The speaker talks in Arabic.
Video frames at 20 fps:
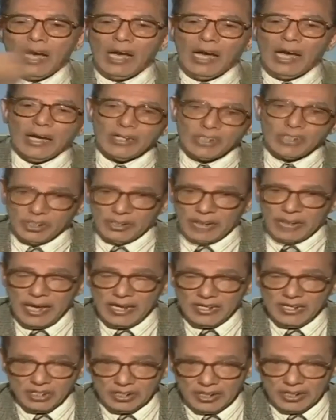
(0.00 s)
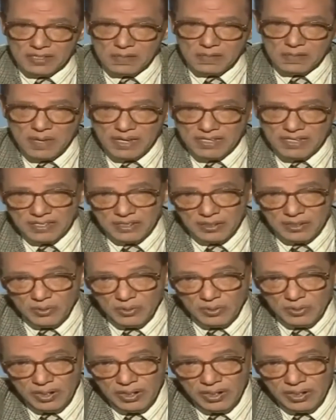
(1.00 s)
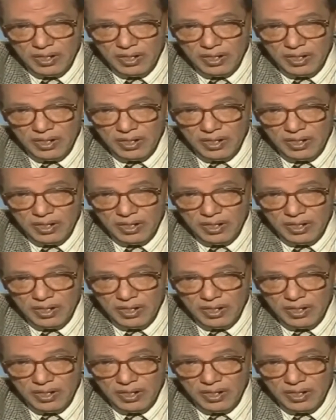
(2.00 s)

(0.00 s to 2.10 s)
عشر, عشر أسماء زي دول